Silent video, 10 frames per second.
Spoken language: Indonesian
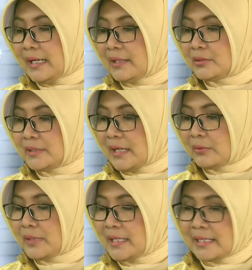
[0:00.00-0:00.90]
yang harus
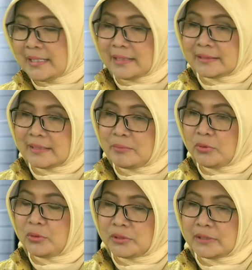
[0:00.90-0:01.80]
dilakukan adalah
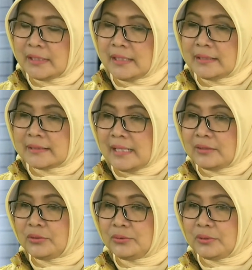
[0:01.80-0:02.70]
stimulus
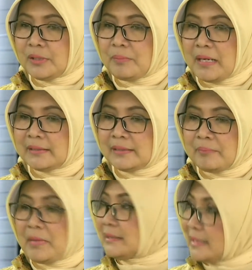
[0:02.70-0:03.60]
satu
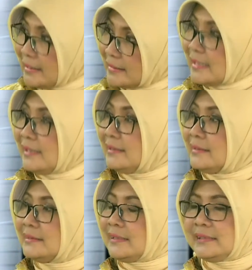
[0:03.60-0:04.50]
kepada pasarnya,
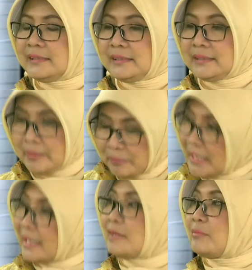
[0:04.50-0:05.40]
jadi
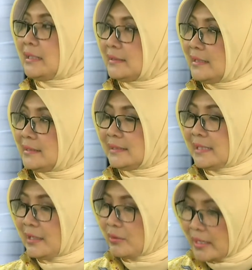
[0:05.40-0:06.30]
diciptakan pasar hmm.
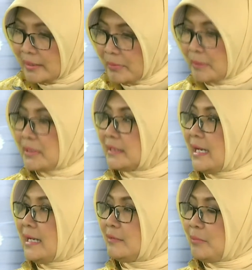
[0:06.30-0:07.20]
sehingga kalau ada
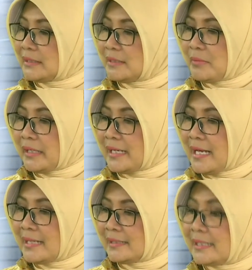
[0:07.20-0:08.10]
permintaan pasti
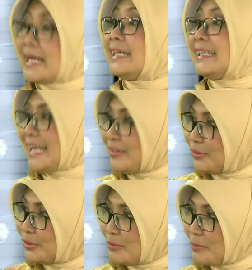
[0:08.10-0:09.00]
mereka ada gairah
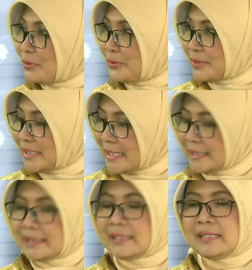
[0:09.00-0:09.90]
untuk ya. memproduksi yeah.
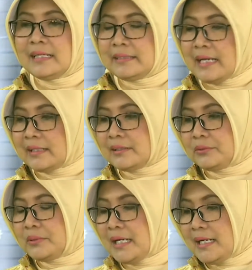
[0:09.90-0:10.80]
lagi. Yang
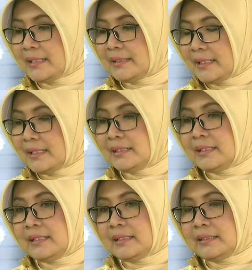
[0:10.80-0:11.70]
kedua adalah
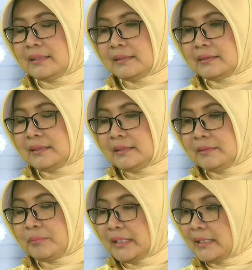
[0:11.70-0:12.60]
uh,
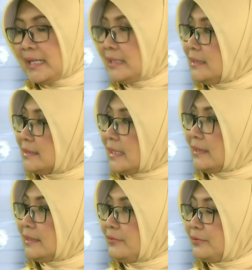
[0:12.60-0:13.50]
diberikan
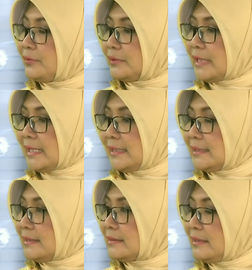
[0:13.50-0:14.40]
insentif dari
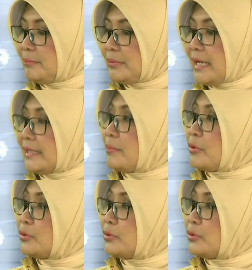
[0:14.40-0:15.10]
sisi biaya